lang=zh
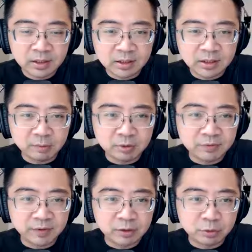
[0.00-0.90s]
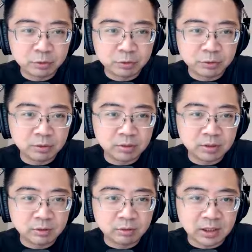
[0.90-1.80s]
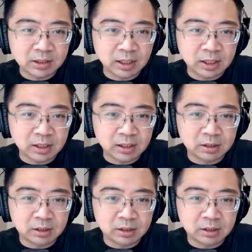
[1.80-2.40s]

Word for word: 那这个项目是非常有趣。如果大家来看他